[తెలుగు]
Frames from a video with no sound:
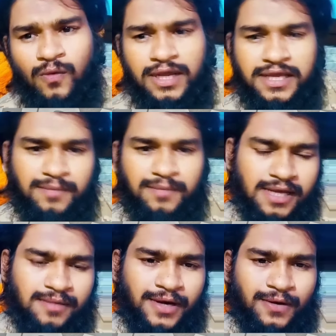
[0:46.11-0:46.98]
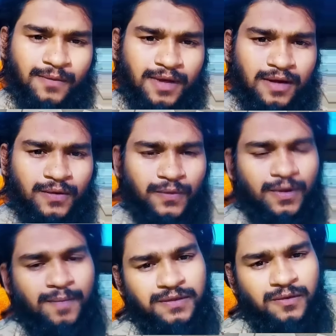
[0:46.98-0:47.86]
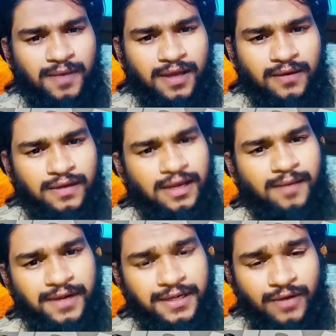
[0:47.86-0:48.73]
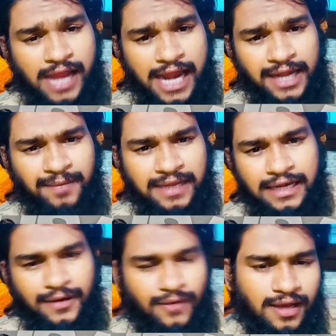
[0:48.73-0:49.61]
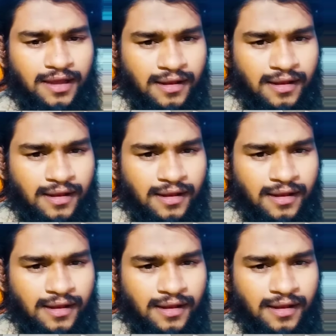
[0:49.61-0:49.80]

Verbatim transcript: ఓన్లీ బియ్యం ఏడు రూపాయలు నూనె పది రూపాయలు ఇలా పెట్టి ఒక యాంటీ బికిల్ అని ఒక